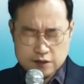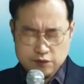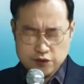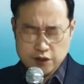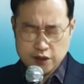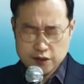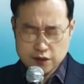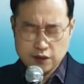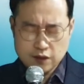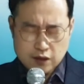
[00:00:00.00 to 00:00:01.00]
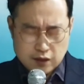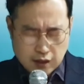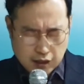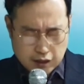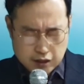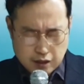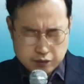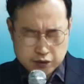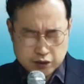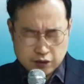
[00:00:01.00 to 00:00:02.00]
말씀 주셔서 하나님
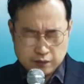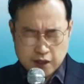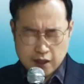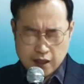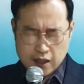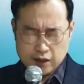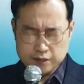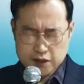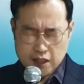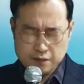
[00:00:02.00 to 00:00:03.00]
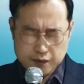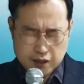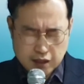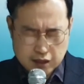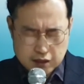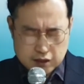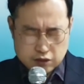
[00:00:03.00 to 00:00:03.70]
아버지 너무나 감사합니다.